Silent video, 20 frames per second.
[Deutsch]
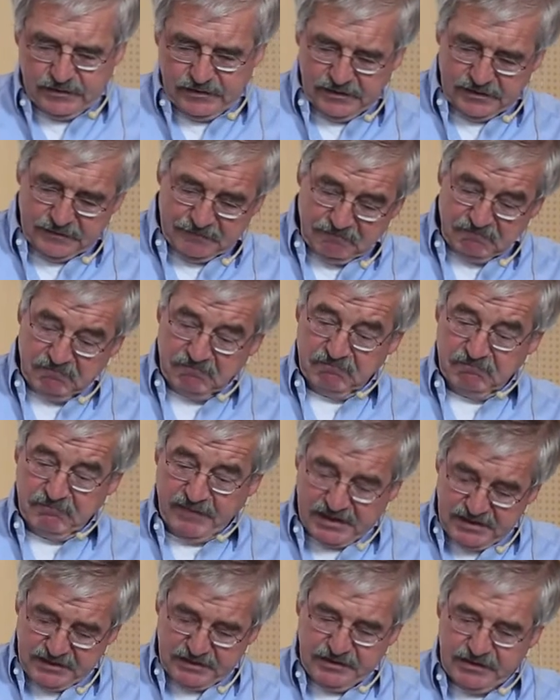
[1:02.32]
ähm,
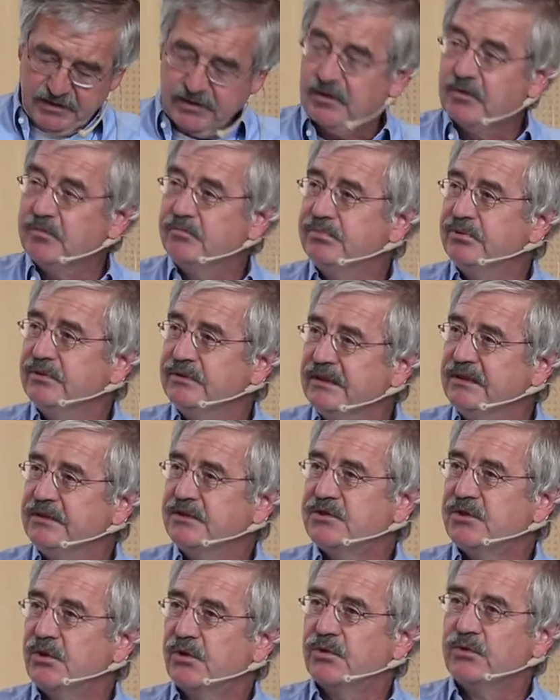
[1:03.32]
mächtiger
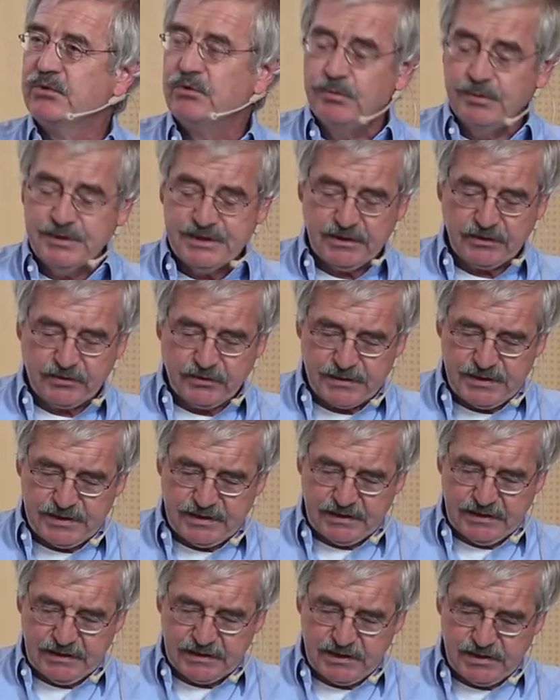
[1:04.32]
politisch-ökonomischer
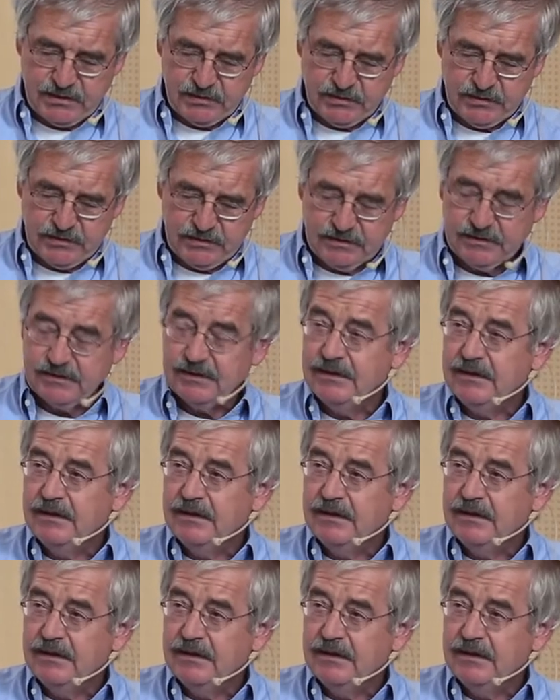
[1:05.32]
Konstellationen,